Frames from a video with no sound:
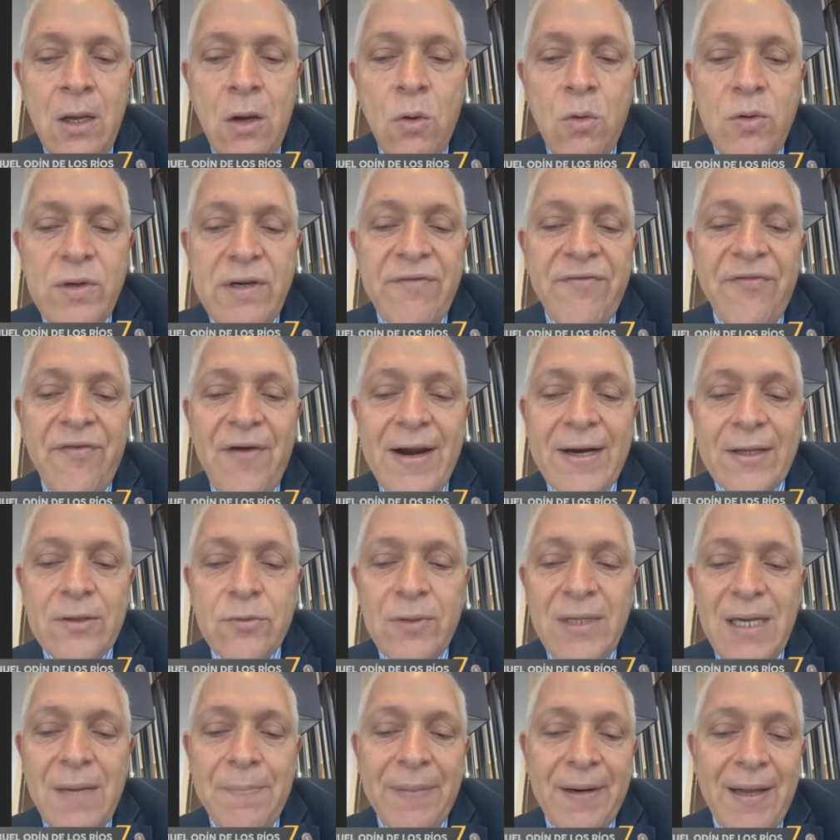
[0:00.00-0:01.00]
Un
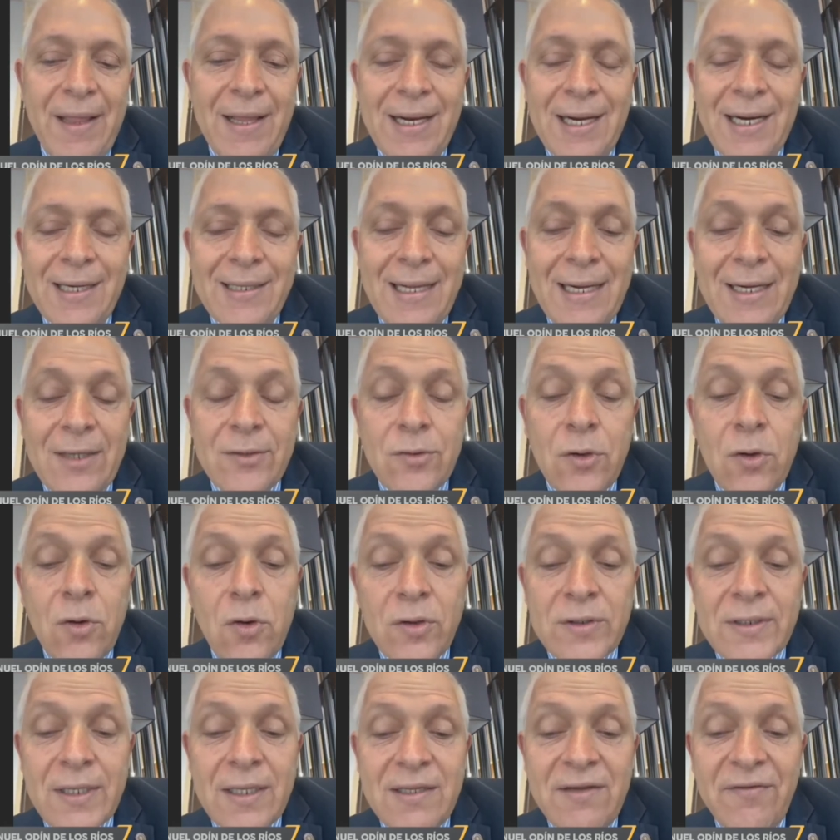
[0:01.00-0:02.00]
infarto y la parada cardíaca son
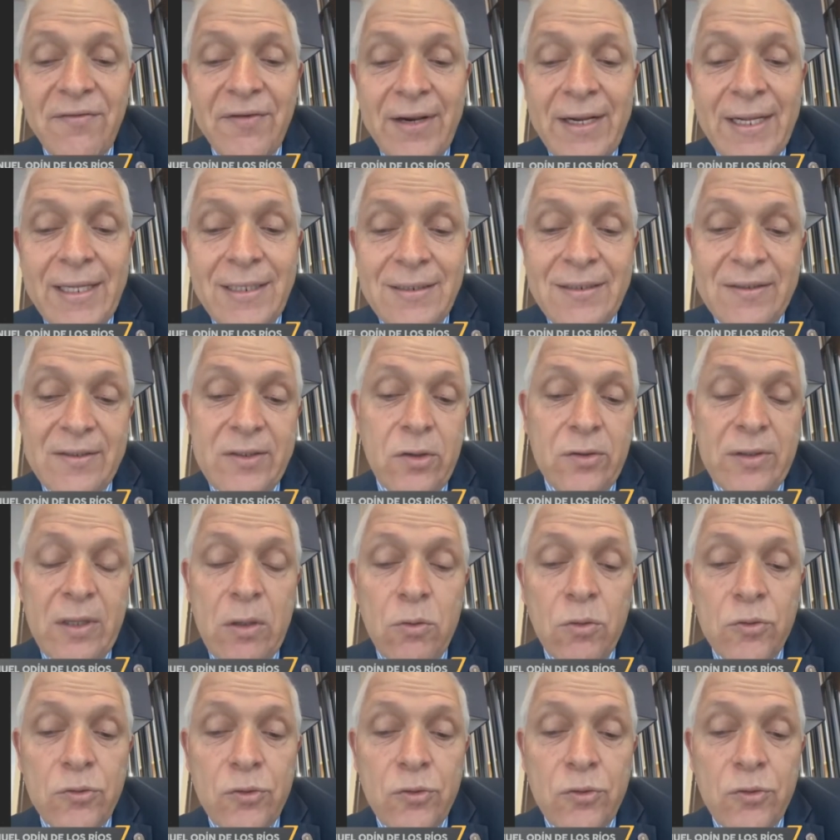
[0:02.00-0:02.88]
cosas diferentes. Si yo tengo